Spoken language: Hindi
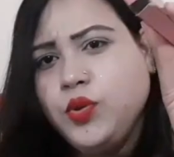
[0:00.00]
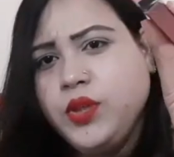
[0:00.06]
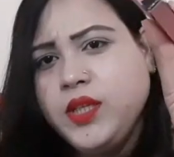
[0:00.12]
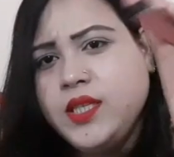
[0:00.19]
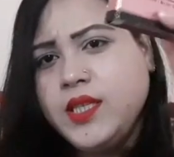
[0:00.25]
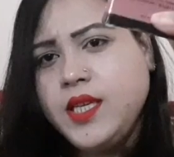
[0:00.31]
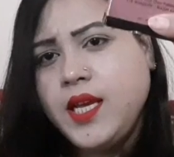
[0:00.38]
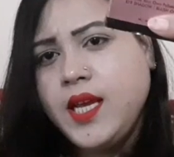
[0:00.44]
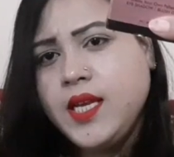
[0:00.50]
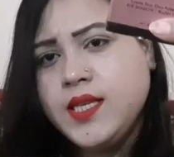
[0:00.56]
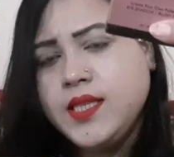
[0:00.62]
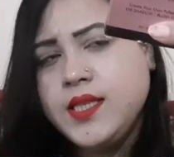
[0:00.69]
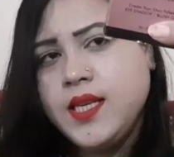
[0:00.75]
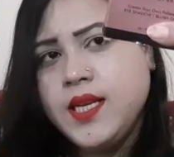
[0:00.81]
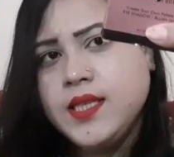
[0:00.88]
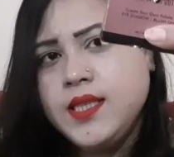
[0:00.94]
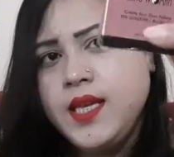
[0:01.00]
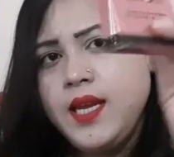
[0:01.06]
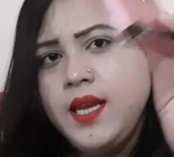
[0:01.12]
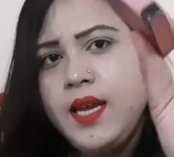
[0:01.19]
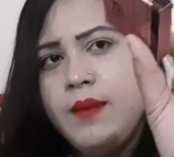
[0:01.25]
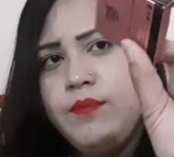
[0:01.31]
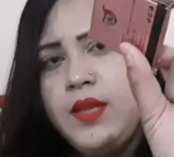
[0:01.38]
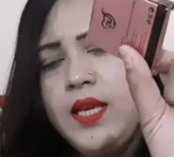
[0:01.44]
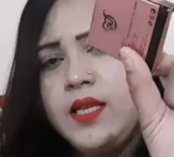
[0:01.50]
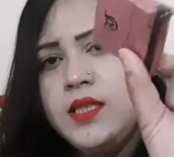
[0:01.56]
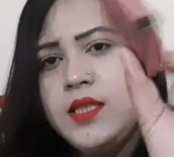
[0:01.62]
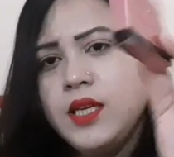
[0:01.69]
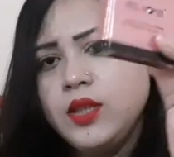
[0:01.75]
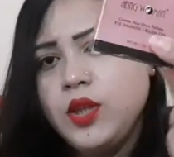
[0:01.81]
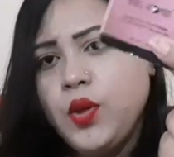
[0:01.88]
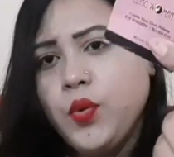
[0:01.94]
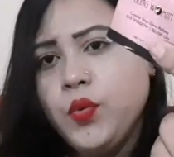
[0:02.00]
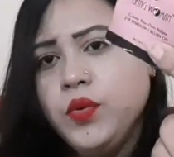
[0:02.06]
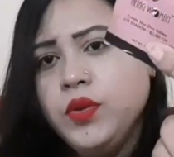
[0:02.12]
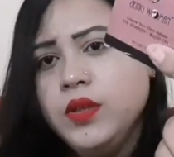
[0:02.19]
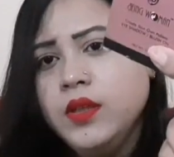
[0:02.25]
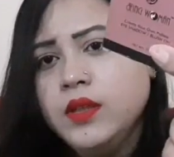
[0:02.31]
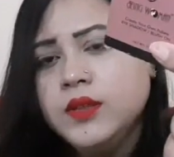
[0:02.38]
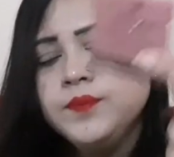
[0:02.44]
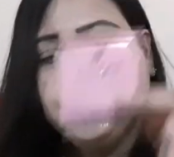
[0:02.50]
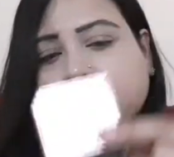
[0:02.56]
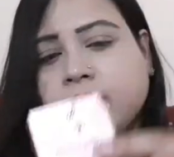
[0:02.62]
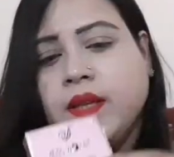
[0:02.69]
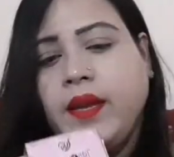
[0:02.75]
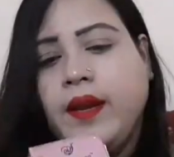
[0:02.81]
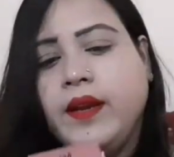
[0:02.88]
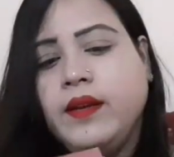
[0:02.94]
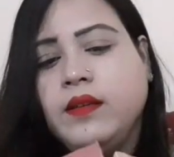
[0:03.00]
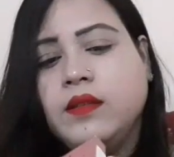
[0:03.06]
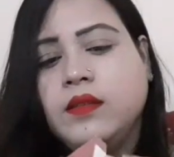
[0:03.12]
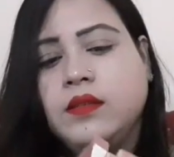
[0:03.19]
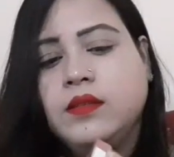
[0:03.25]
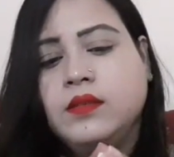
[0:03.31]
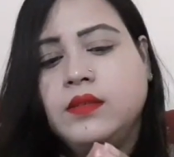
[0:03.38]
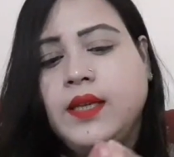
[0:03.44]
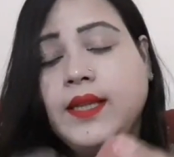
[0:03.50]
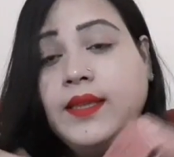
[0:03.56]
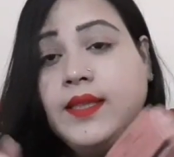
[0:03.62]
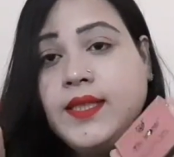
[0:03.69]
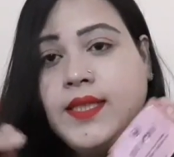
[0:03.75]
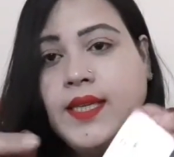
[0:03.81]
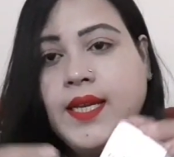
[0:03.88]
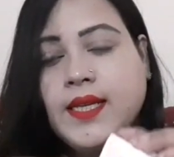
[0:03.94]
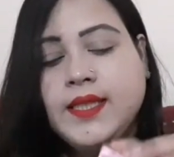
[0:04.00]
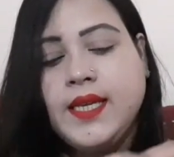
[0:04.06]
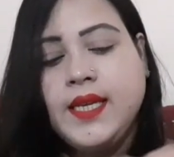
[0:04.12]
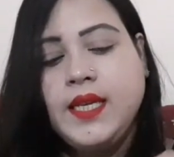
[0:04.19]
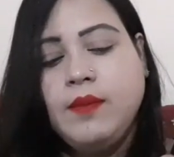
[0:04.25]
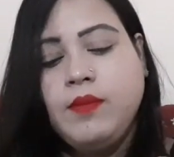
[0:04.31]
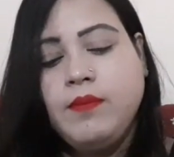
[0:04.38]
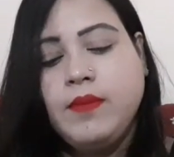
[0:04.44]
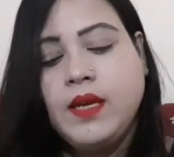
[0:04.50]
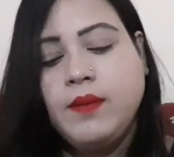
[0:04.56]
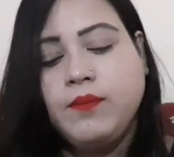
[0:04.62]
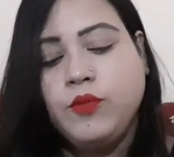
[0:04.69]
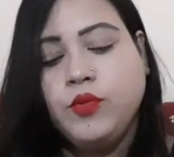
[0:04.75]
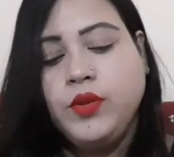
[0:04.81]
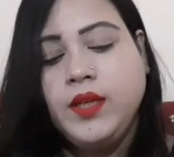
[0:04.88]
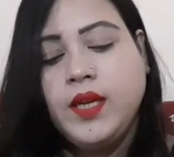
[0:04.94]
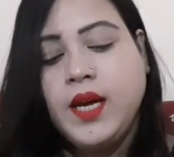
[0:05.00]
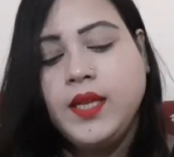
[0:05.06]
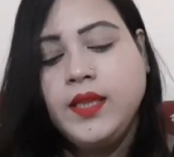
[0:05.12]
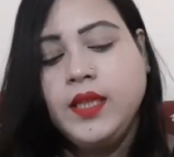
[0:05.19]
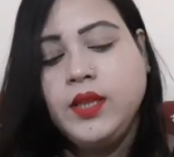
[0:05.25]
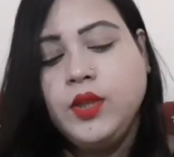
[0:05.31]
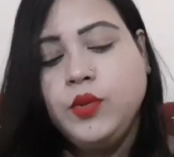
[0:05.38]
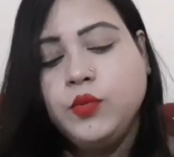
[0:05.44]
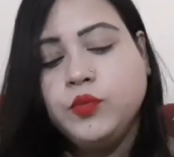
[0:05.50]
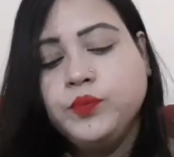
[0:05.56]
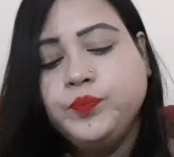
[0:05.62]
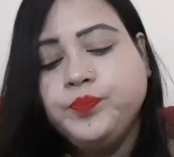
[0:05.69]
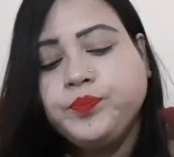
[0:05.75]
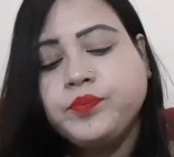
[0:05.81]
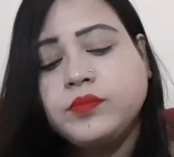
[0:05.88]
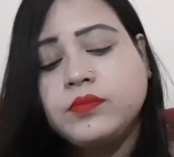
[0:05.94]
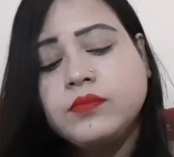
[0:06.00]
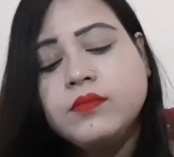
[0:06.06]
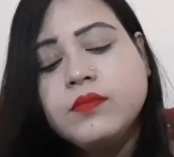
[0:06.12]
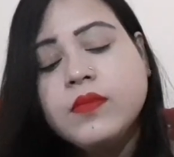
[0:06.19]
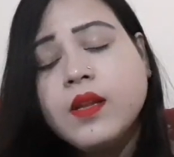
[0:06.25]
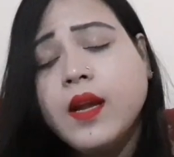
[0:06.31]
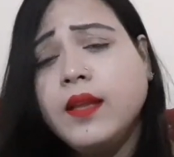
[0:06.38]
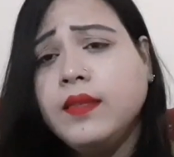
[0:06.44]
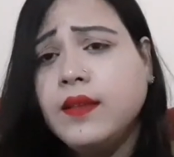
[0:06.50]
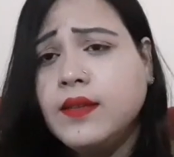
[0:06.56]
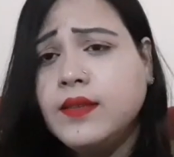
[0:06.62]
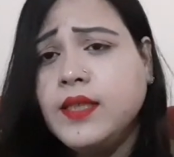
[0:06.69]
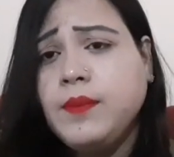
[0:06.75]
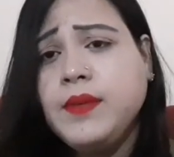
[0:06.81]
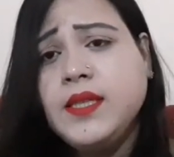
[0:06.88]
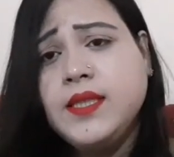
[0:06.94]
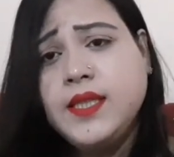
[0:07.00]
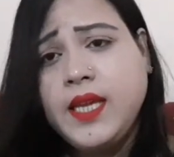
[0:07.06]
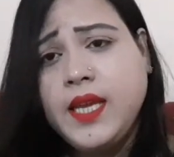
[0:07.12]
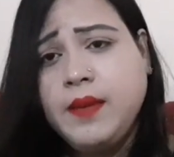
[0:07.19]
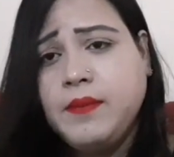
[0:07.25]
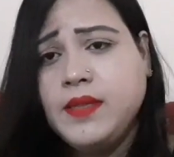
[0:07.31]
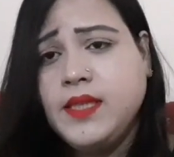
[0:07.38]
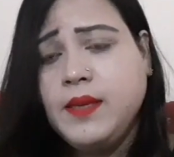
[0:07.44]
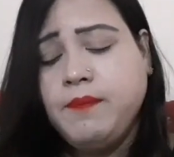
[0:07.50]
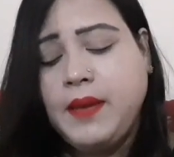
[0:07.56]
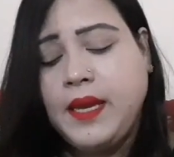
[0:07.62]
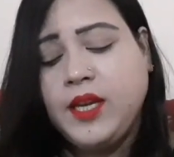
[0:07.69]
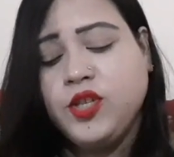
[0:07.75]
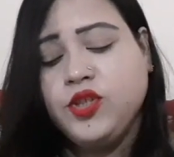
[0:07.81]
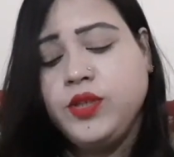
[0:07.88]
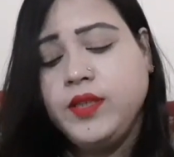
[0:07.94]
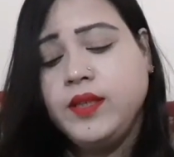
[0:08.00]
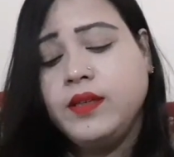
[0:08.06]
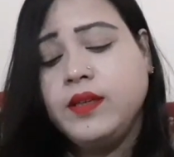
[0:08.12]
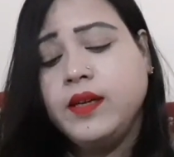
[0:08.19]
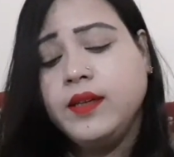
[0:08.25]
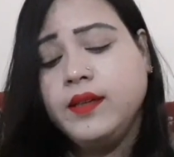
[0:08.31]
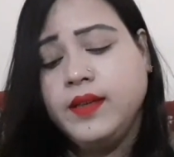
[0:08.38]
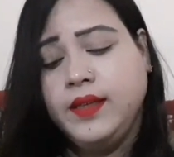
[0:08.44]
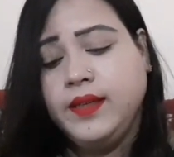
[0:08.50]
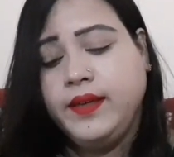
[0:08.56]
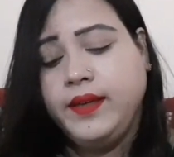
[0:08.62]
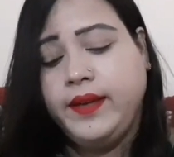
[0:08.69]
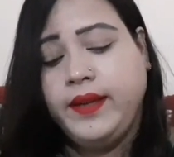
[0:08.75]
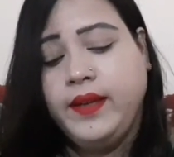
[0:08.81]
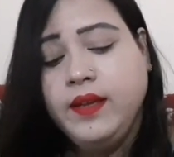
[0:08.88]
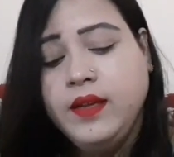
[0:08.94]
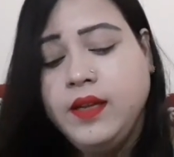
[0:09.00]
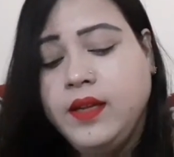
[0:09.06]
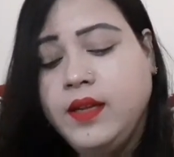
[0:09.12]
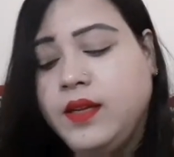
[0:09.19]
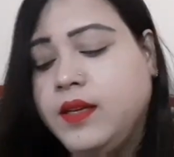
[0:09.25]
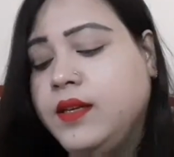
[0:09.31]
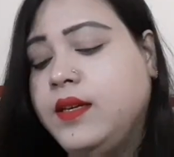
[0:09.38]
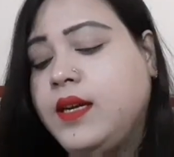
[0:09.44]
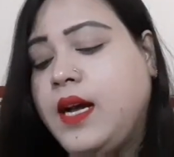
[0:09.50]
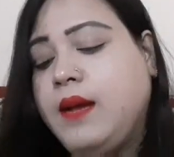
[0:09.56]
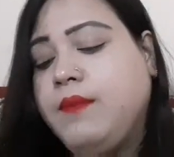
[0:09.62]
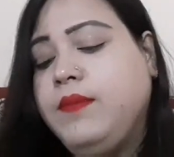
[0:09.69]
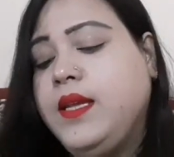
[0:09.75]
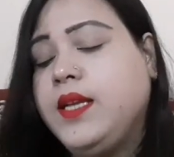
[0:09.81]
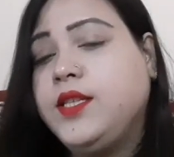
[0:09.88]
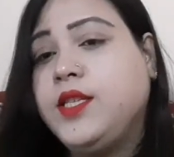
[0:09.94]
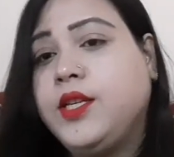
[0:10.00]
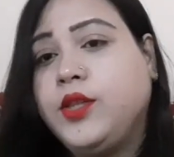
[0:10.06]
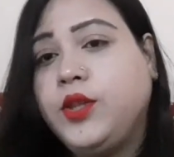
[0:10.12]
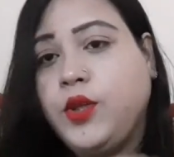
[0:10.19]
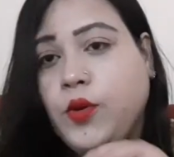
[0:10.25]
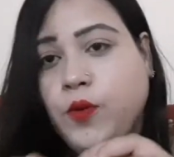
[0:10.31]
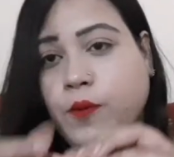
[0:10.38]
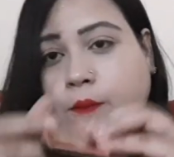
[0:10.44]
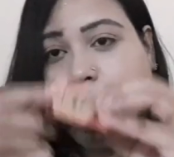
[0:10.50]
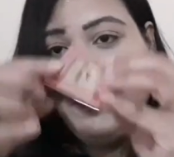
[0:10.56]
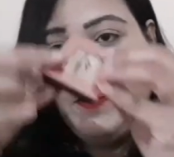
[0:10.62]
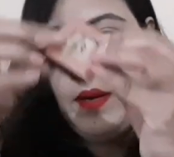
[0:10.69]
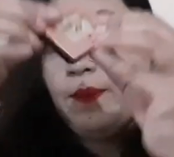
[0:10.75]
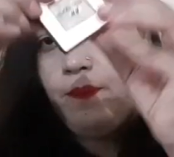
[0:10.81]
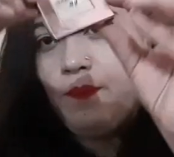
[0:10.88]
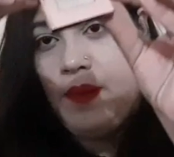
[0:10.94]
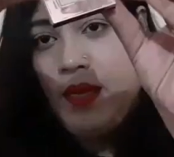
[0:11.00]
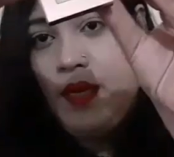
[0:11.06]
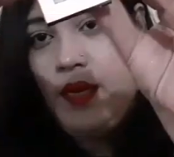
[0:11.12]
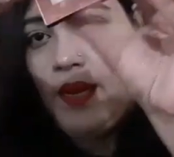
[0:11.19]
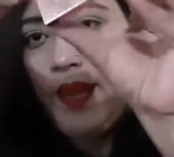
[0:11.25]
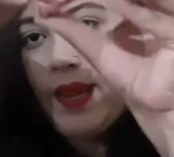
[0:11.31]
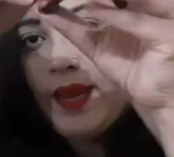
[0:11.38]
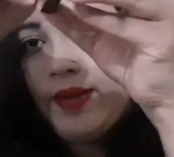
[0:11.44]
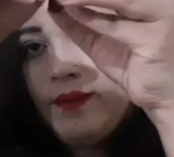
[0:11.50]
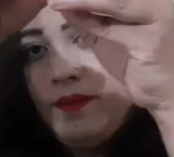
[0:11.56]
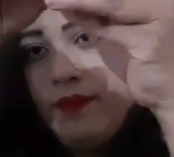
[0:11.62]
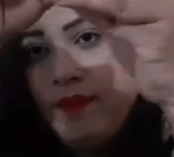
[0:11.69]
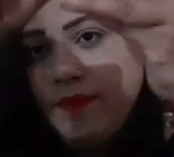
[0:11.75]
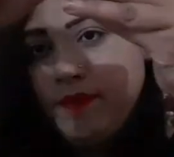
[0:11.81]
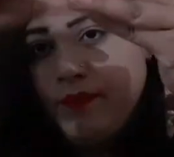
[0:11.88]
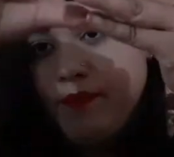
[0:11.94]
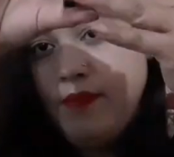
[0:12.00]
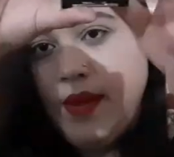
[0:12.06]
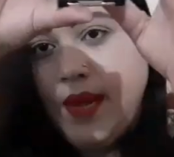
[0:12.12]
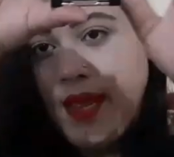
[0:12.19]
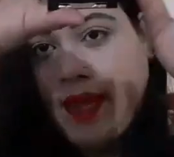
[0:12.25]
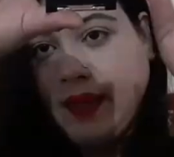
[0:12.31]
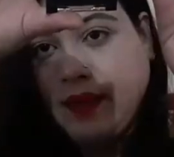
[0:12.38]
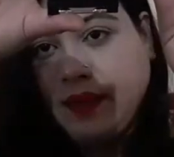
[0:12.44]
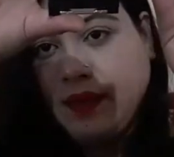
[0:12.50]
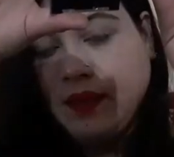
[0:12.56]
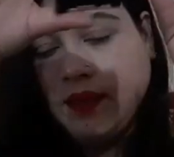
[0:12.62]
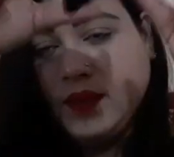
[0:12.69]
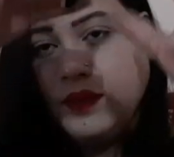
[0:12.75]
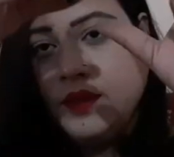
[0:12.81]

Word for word: छोटी सी है इस तरह से है आप देख सकते हो एंड uh, अंदर से कैसा है ये भी मैं आपको दिखा देती हूँ अंदर से भी सेम इसकी पैकेजिंग का कलर है आप देख सकते हो पर्पल एंड ब्लैक